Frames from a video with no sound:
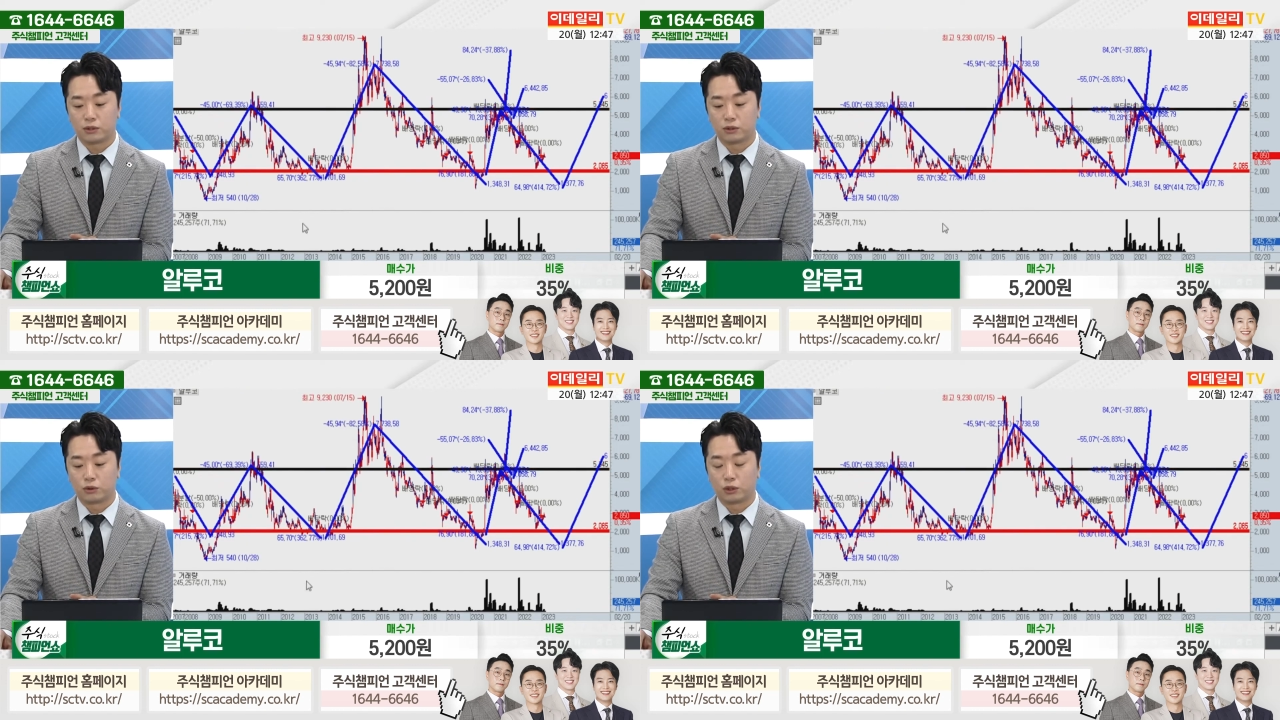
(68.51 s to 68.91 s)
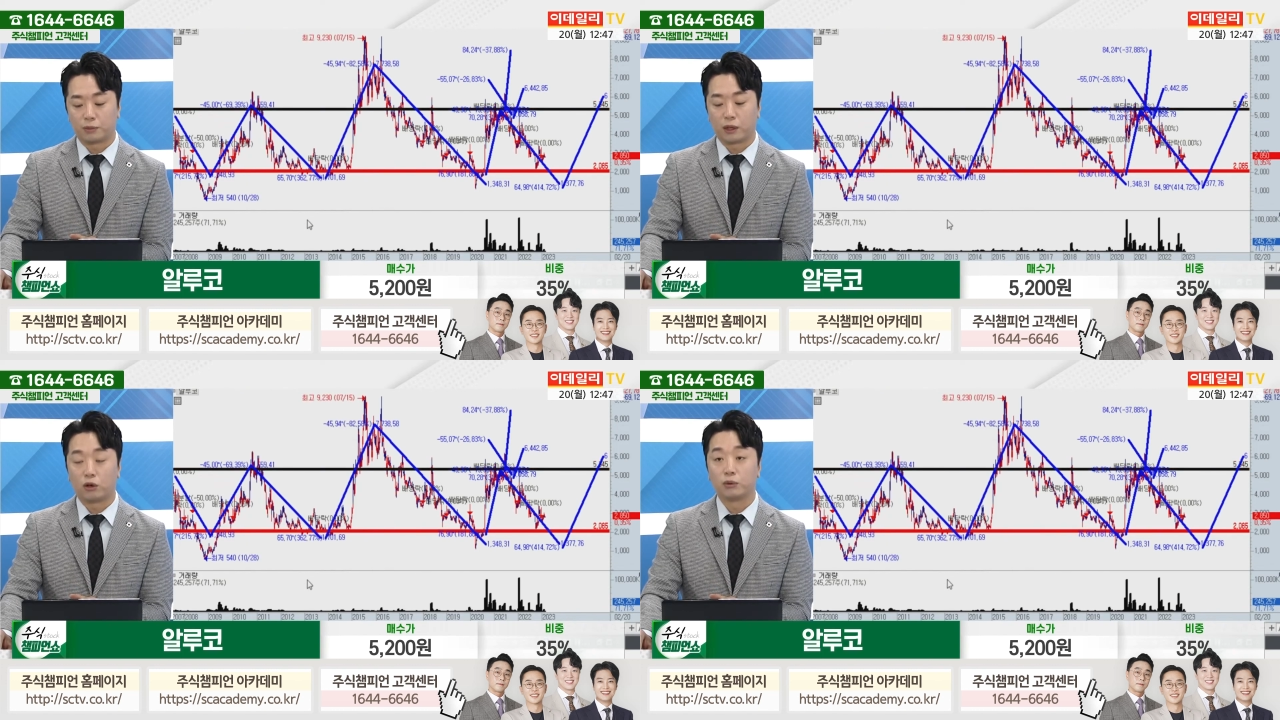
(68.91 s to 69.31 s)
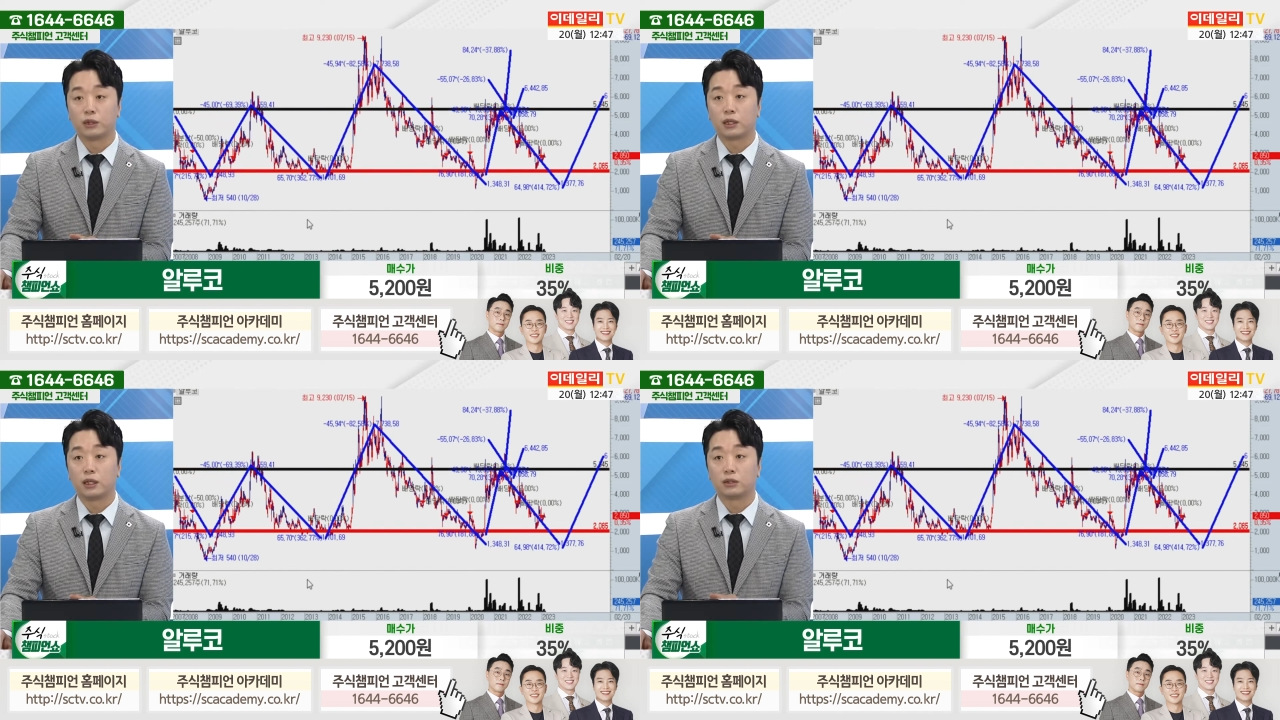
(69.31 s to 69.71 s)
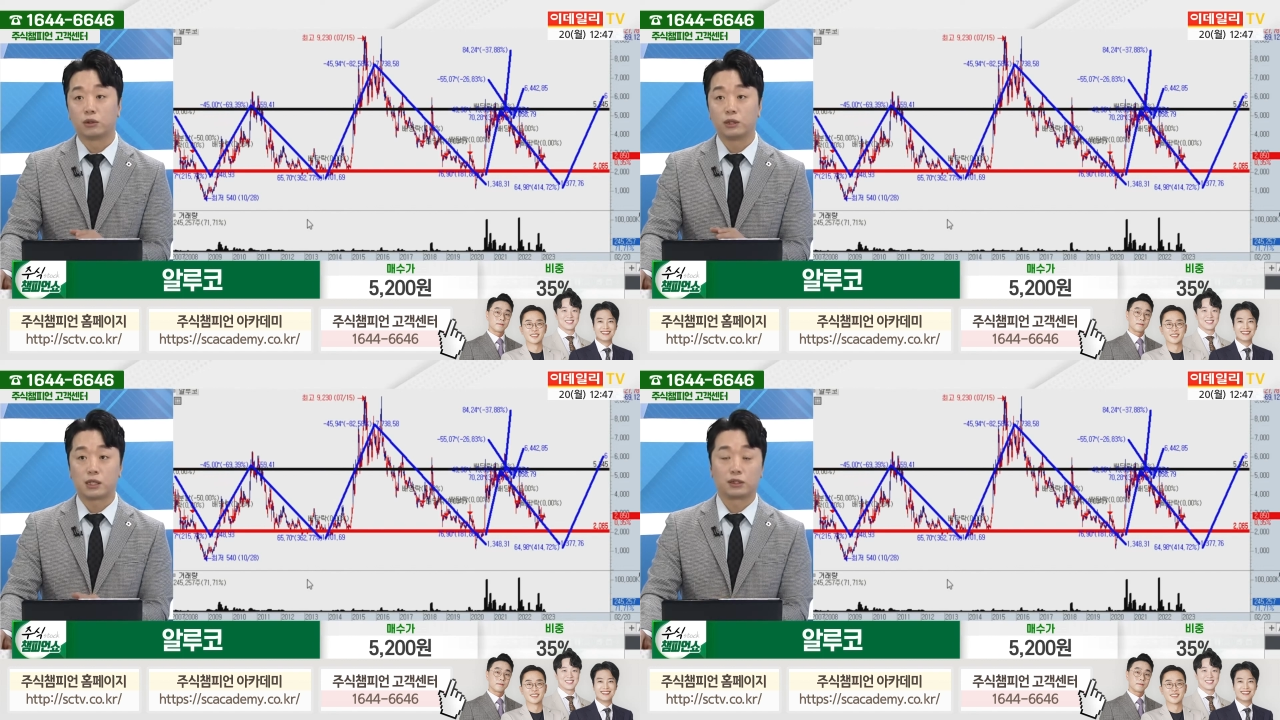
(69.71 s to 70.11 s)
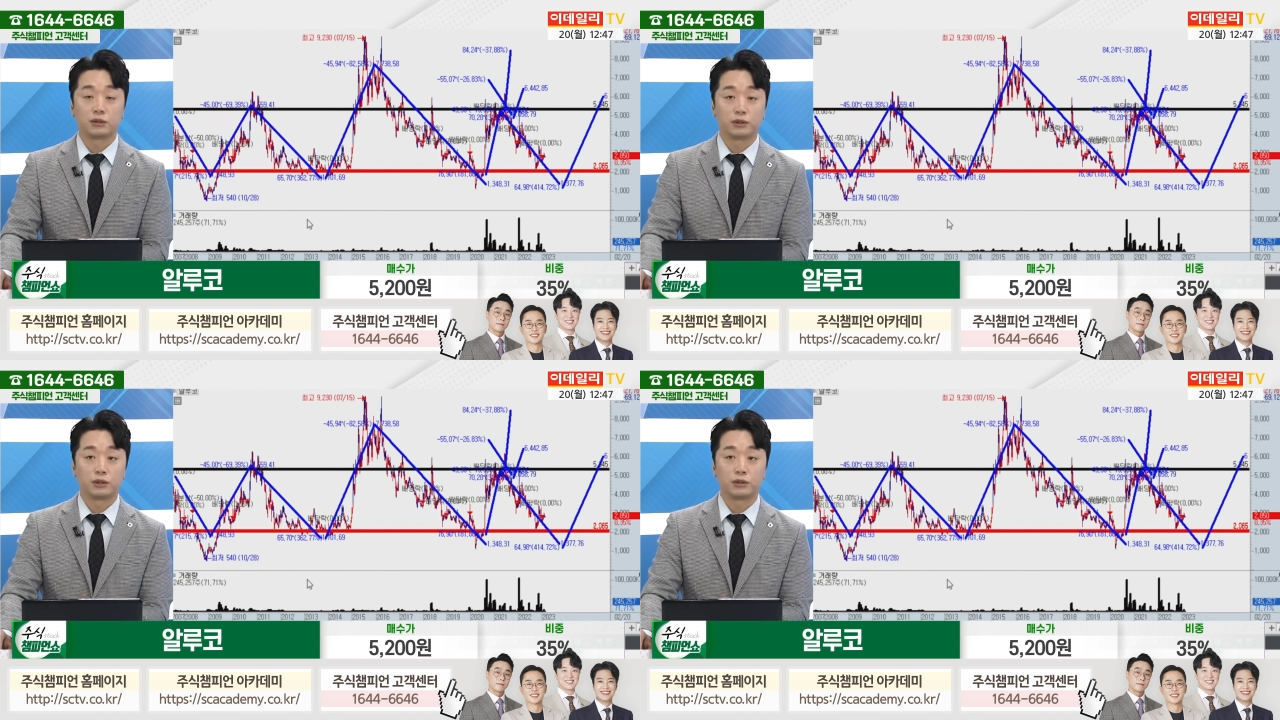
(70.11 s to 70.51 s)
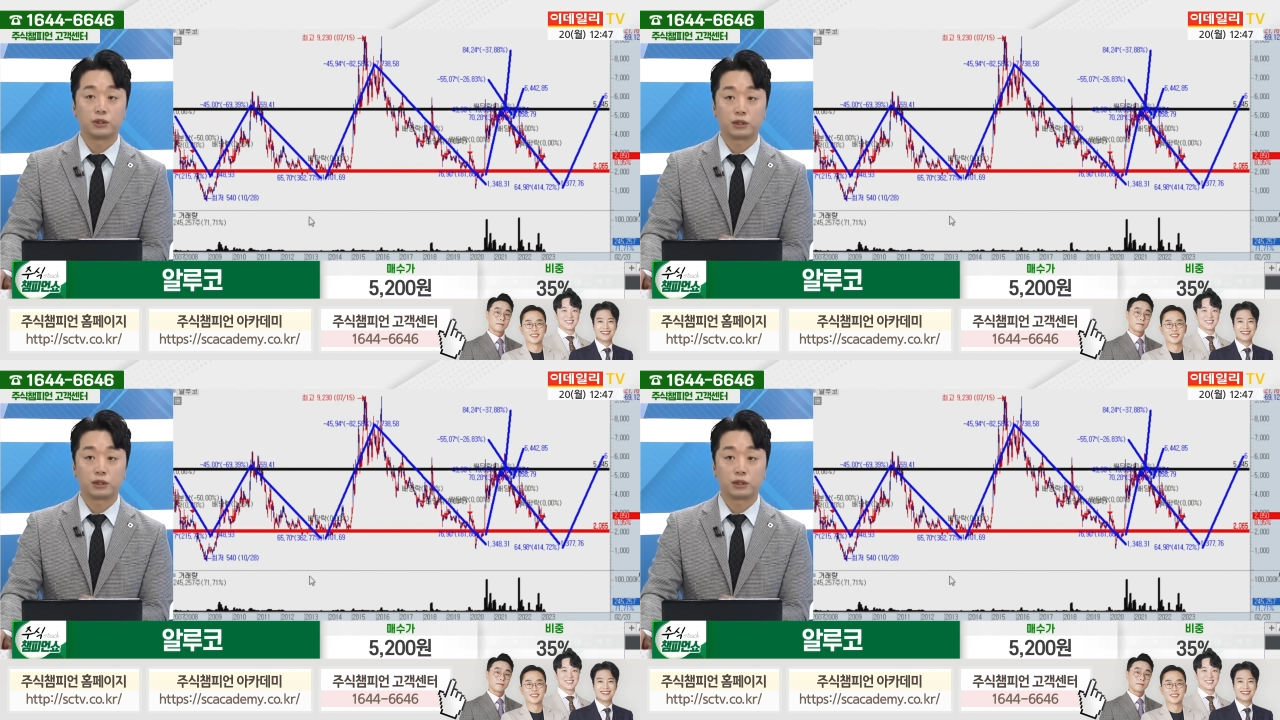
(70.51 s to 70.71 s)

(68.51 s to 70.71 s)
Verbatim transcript: 선으로 이렇게 바꿔보니까 저기 사신 거예요.